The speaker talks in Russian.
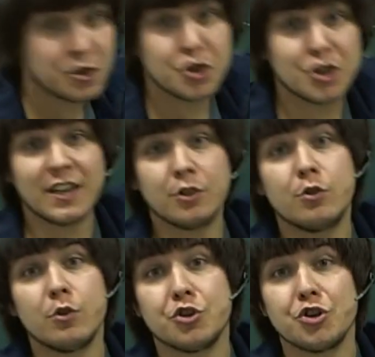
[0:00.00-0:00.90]
считать
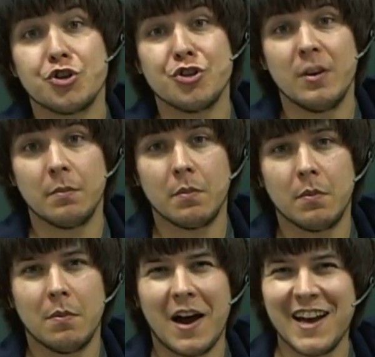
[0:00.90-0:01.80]
точечным.
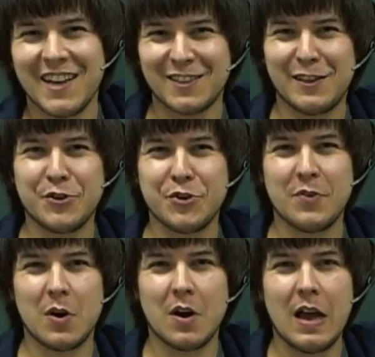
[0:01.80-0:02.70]
А это для
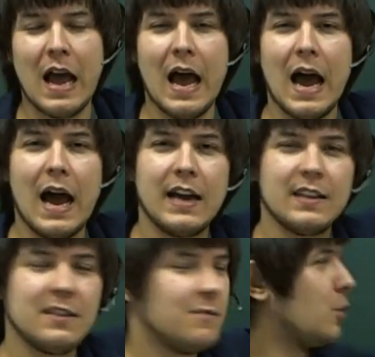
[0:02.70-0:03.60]
чего? а
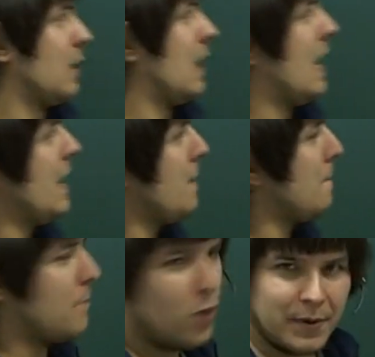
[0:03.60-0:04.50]
это вот.
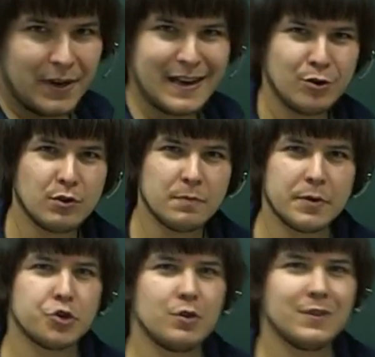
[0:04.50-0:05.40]
По определению
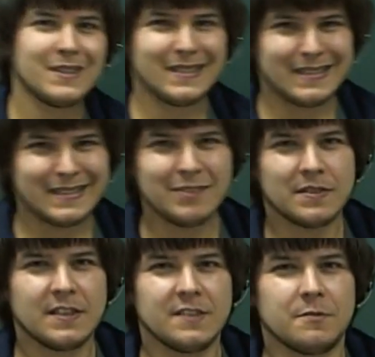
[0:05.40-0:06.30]
напряженности сила,
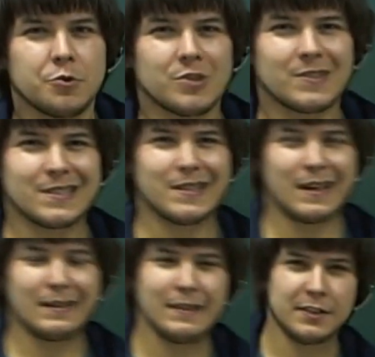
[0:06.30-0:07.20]
действующая со
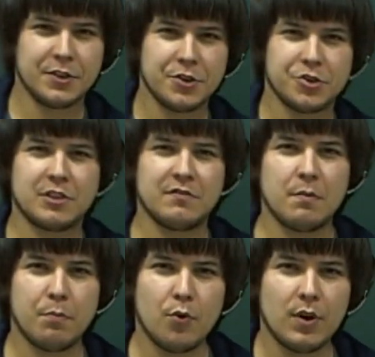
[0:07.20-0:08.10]
стороны электрического
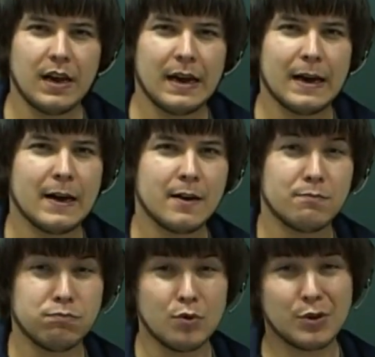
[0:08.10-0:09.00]
поля,
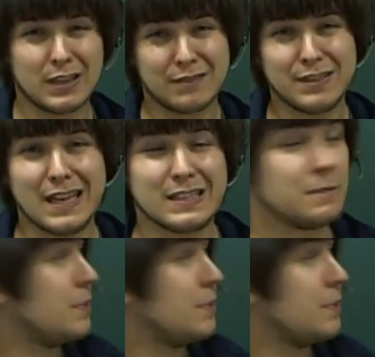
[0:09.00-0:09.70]
будет равняться